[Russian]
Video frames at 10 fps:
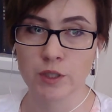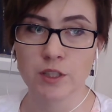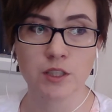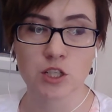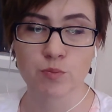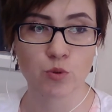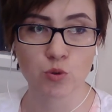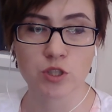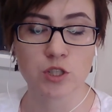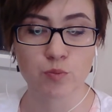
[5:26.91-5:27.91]
или даже
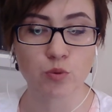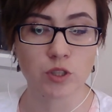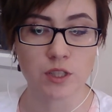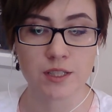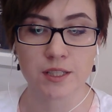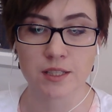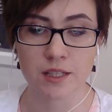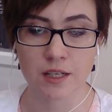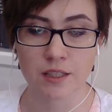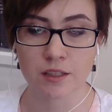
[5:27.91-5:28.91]
просто спутанность
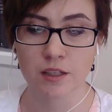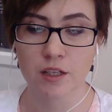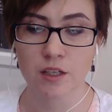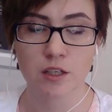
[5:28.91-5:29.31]
сознания,